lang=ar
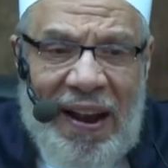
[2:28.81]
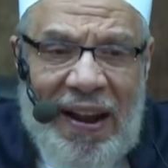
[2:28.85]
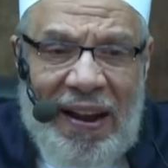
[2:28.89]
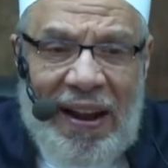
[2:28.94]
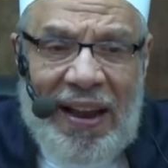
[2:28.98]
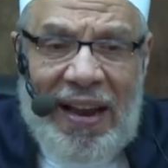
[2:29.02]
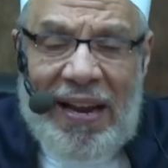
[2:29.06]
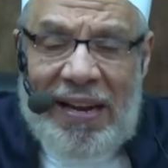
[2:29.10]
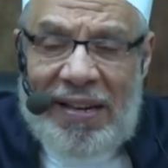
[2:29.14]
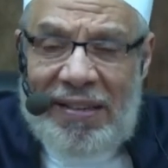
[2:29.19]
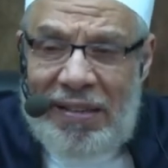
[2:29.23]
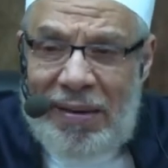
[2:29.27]
لا
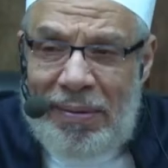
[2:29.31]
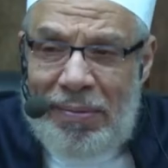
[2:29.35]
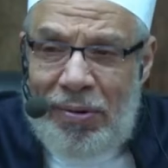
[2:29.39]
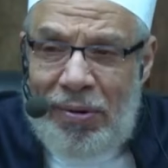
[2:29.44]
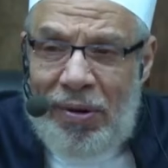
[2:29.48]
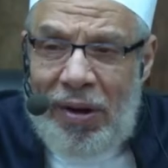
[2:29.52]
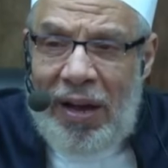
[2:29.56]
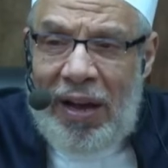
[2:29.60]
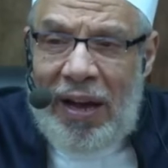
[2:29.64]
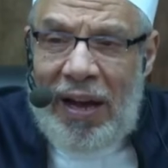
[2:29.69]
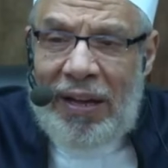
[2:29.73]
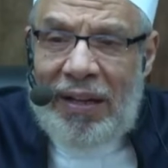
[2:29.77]

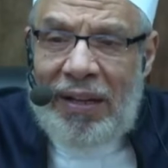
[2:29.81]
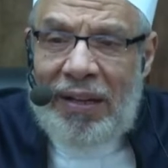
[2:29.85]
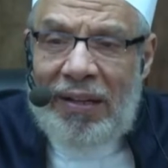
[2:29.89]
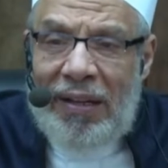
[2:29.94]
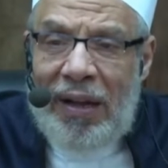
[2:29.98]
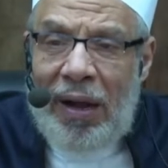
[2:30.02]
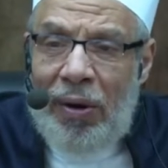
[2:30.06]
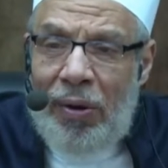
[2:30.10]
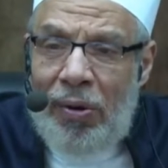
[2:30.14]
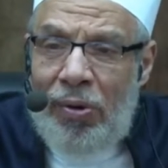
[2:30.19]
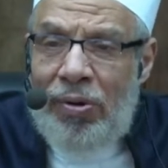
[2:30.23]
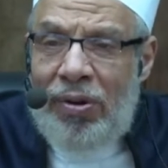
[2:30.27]
يلزمها أن
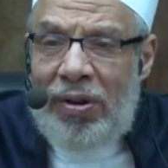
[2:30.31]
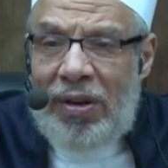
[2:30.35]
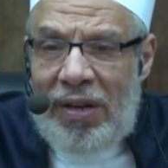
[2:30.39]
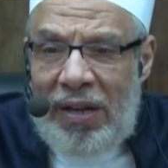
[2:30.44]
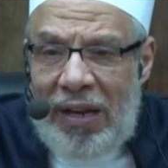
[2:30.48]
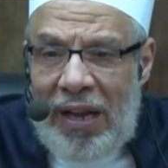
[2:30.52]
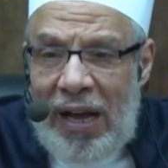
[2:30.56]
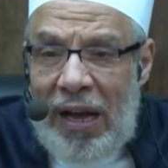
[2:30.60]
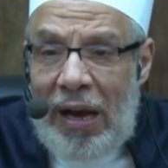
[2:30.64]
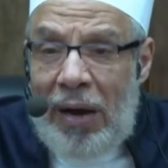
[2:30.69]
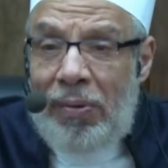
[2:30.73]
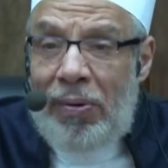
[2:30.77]

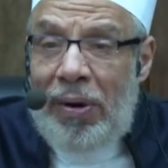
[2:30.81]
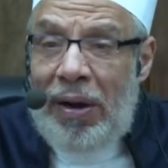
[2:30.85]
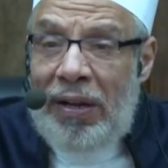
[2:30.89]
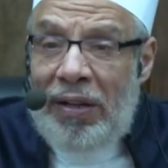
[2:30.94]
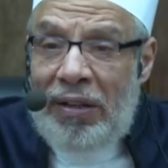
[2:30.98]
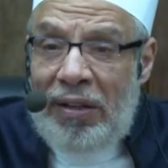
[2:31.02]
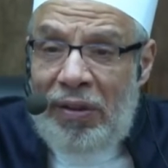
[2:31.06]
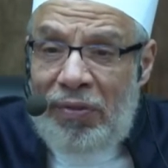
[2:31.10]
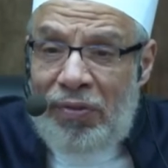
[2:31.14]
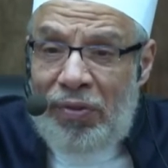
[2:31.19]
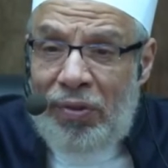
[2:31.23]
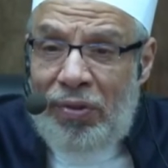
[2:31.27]
تحل أو
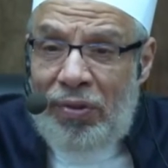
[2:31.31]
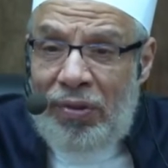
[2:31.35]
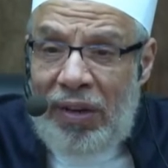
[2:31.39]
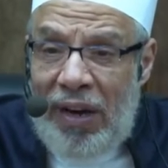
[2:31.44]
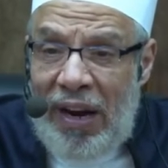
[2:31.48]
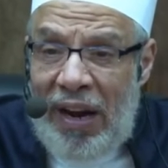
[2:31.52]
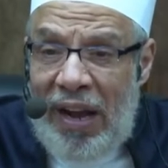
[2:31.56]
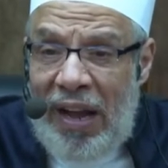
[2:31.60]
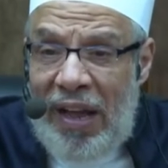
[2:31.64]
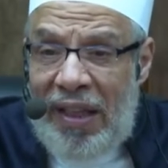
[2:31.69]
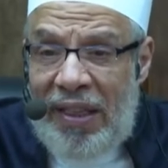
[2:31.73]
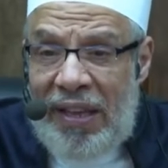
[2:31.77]
أن تفك
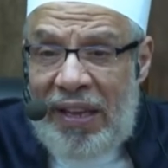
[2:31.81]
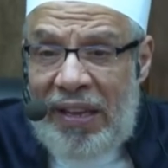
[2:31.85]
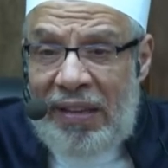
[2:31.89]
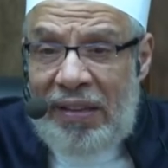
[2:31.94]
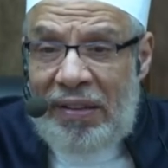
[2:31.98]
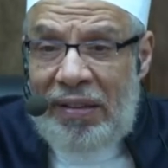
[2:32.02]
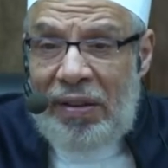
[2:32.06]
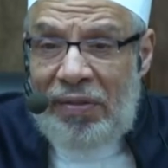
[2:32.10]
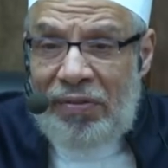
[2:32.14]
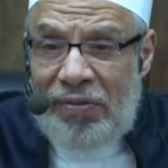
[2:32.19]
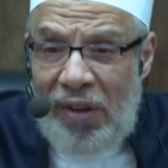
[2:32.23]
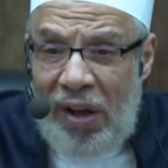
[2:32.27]
هذه
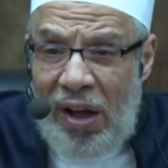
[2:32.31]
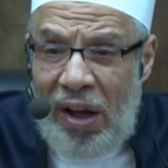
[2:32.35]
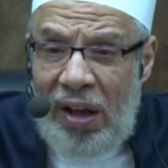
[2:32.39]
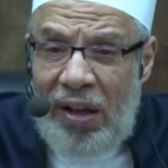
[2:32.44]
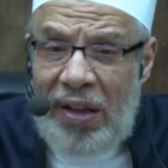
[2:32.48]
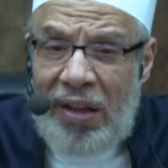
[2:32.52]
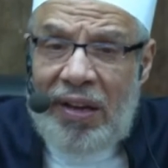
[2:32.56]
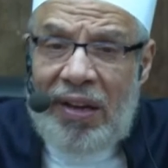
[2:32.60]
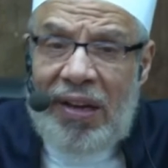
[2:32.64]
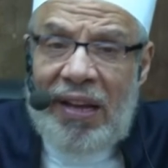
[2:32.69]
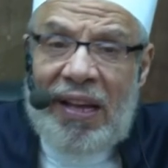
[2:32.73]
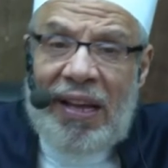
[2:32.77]

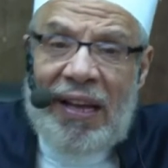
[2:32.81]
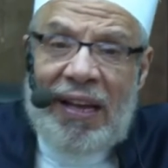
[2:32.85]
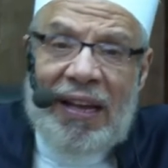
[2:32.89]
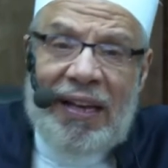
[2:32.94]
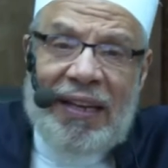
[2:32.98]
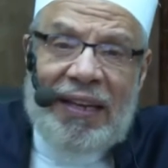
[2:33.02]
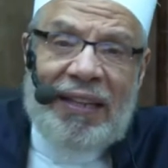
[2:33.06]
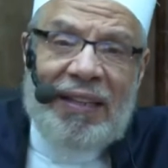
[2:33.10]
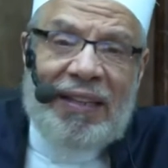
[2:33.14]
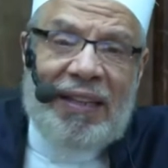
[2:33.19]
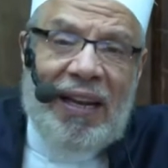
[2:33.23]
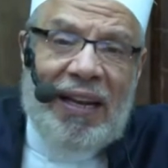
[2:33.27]
الضفائر
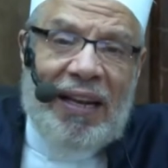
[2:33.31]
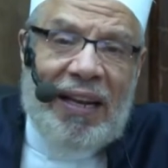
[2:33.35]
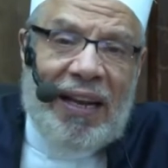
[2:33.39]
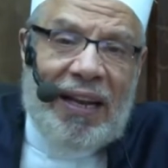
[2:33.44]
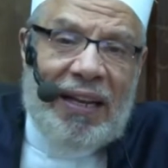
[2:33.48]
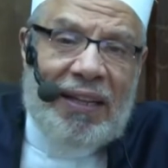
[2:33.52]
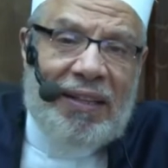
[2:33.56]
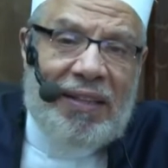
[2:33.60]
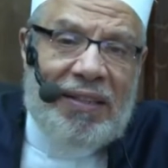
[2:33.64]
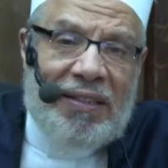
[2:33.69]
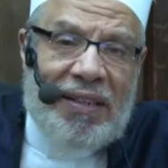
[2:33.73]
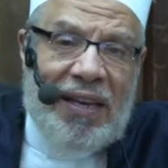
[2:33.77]
عند
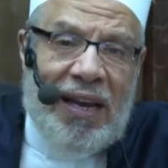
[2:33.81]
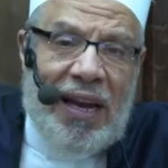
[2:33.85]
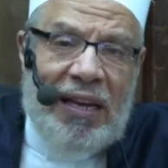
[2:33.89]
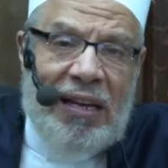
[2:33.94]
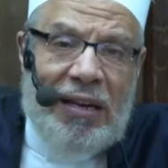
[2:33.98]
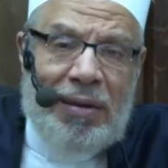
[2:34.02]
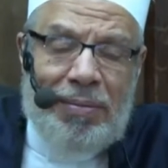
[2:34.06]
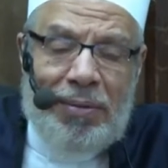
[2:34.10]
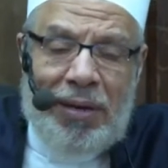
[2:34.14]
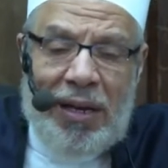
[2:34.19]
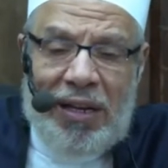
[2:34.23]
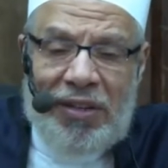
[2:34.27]

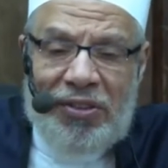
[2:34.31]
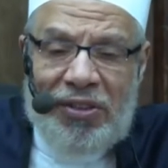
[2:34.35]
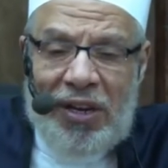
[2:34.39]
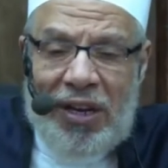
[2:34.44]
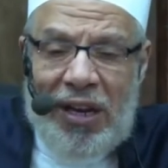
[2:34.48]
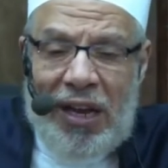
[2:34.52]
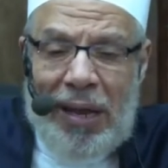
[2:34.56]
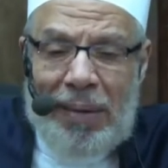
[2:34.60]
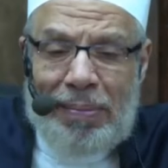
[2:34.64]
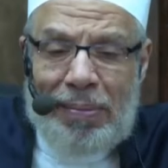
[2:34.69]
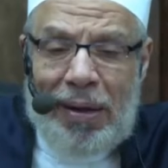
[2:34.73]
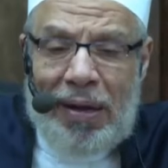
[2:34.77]
الاغتسال من
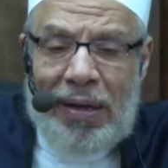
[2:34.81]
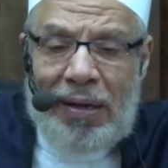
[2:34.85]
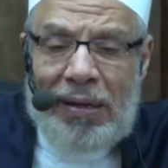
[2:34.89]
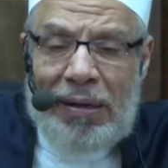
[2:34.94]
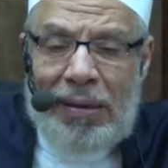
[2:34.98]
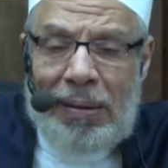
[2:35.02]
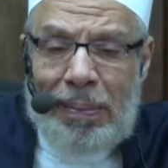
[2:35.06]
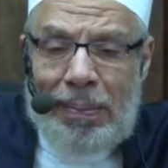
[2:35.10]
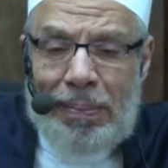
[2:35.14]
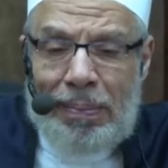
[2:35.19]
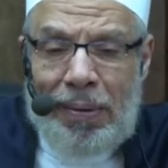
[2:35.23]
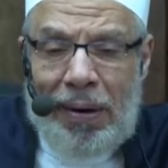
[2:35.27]
الجنابة
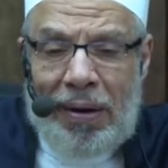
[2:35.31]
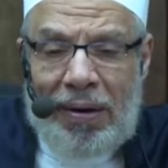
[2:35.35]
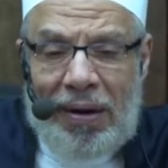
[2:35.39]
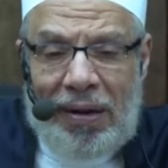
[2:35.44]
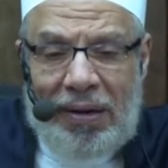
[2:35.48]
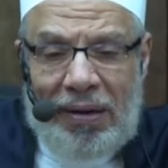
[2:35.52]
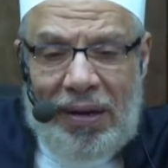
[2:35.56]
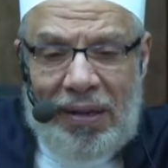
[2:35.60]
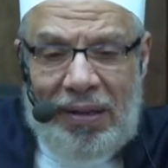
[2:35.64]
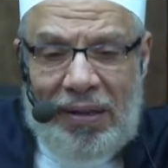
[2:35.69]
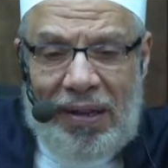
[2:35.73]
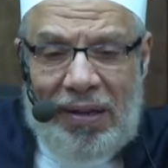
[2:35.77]

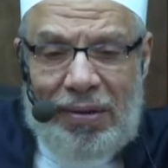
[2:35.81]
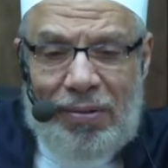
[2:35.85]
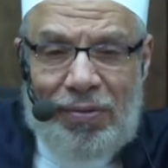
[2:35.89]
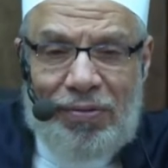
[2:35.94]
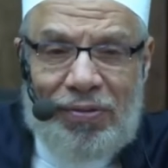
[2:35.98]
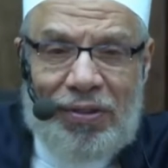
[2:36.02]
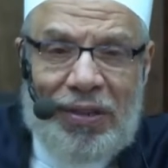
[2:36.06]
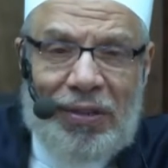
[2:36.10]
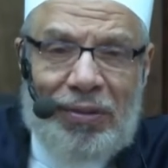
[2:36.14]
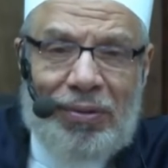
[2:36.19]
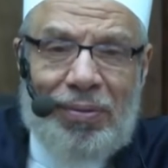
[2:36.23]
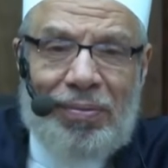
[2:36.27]
بارك الله
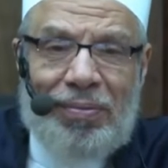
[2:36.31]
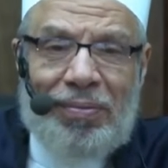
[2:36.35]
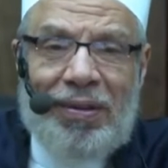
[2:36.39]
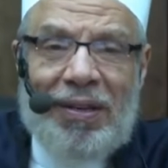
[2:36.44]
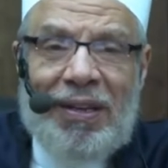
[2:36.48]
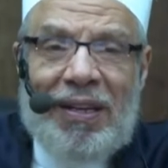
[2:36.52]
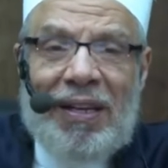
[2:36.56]
فيكم